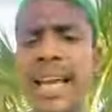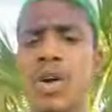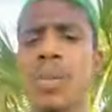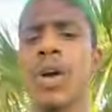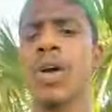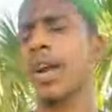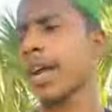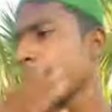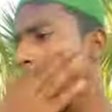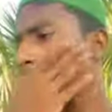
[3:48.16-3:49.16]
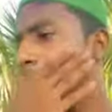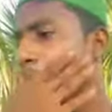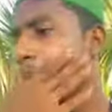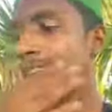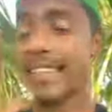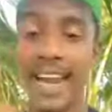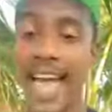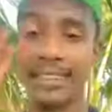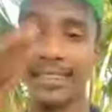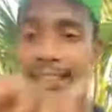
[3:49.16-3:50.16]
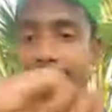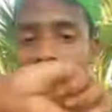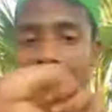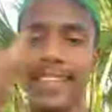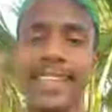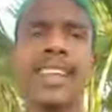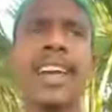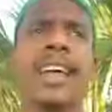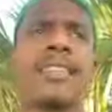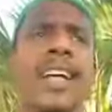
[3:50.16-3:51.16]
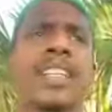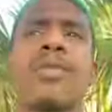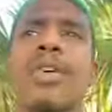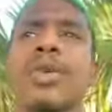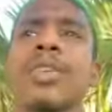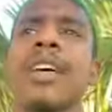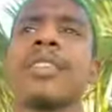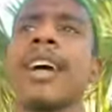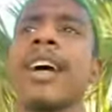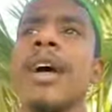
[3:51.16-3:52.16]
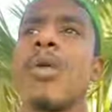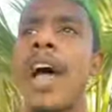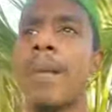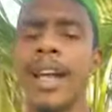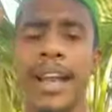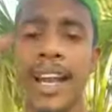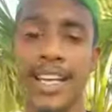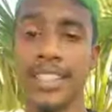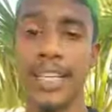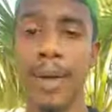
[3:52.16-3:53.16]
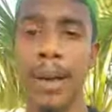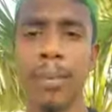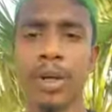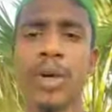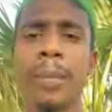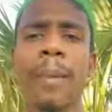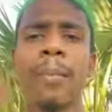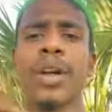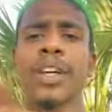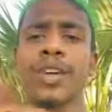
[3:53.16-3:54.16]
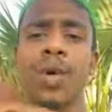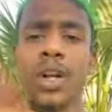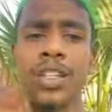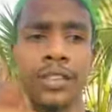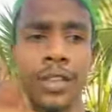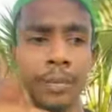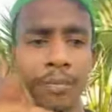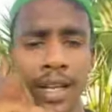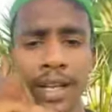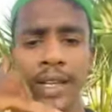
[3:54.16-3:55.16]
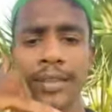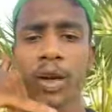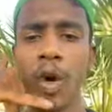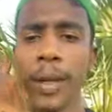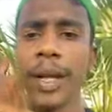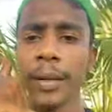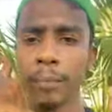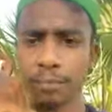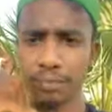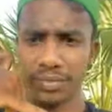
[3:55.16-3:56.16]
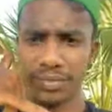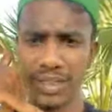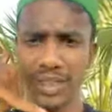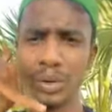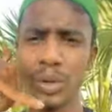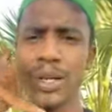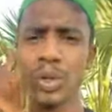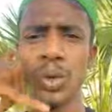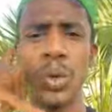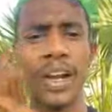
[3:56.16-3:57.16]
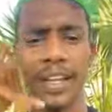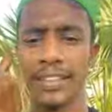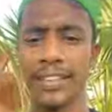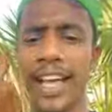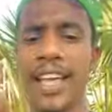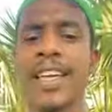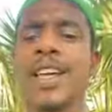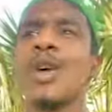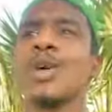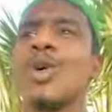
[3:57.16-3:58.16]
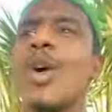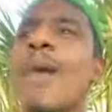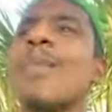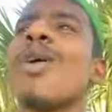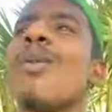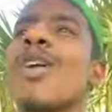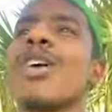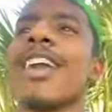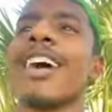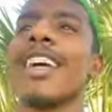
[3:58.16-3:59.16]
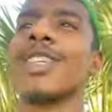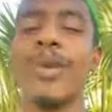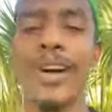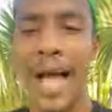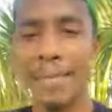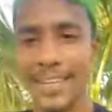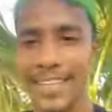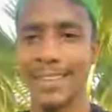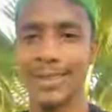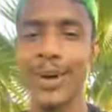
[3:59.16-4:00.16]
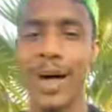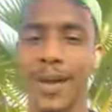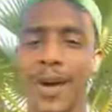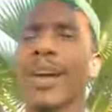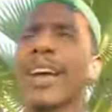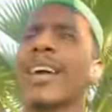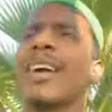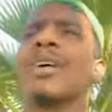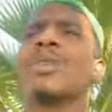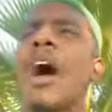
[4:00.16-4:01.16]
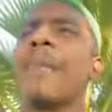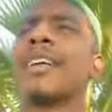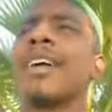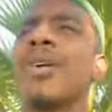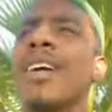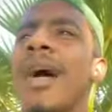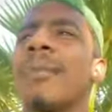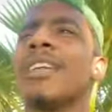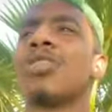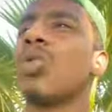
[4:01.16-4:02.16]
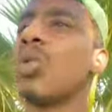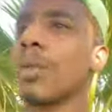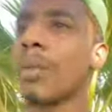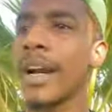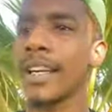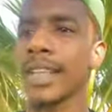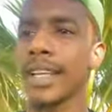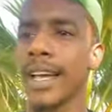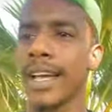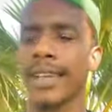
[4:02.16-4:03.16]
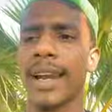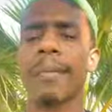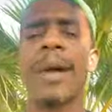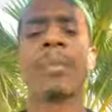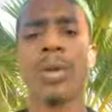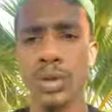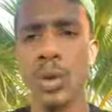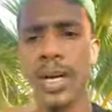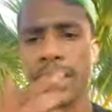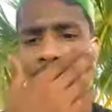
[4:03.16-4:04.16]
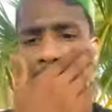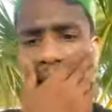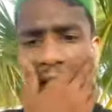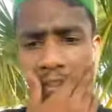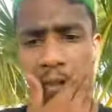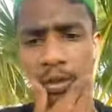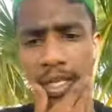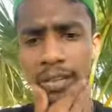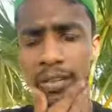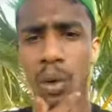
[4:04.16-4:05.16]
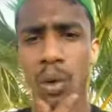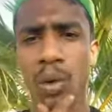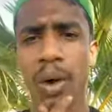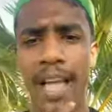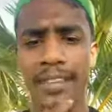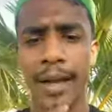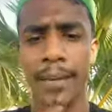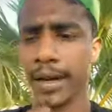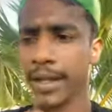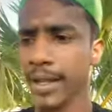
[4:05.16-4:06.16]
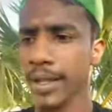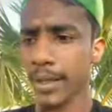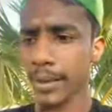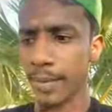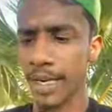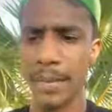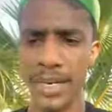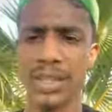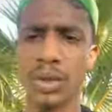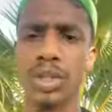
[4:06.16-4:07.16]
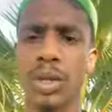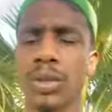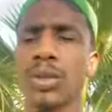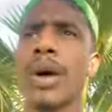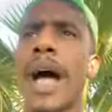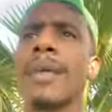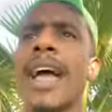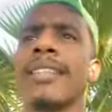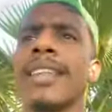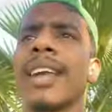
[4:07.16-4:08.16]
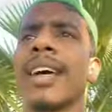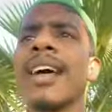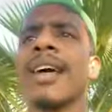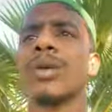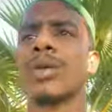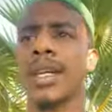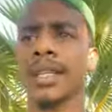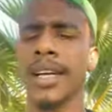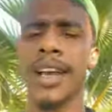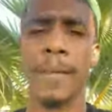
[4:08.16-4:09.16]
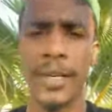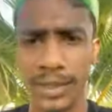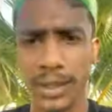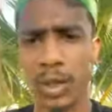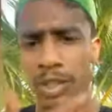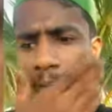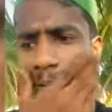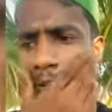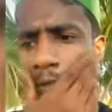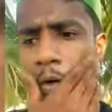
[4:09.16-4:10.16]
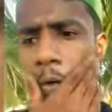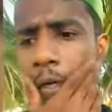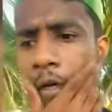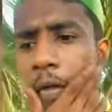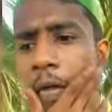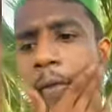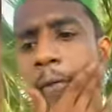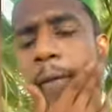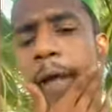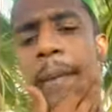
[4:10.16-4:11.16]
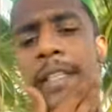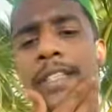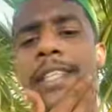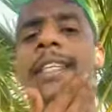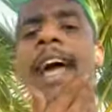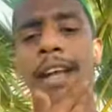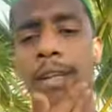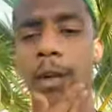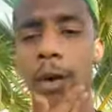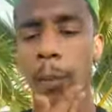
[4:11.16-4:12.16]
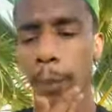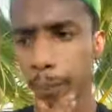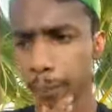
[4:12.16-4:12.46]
এখন মনে করেন যে তারা আইসে ঢাকা থেকে তারা আইসে আসার পর কইতেছে ওই আমার এলাকার যে মেম্বার তো মেম্বারের কাছে কল দিছে যে কবির তুই একটু দোকানে গেছে তো আমিও মনে করেন এই সময় আবেগটা আসিল আমার লগে তো আবেগটা লইয়া আমি স্কুল মাঠে থেকে তারা মেম্বারের দোকানের সামনে আসিল তারা যে লোকগুলো আইসে আমার মানে আমার সাথে কথা বলতো তো আমি আইসি তো তারা আমার সাথে কথা বলতো যে কবির তুমি আমাদের সাথে ঢাকায় চলো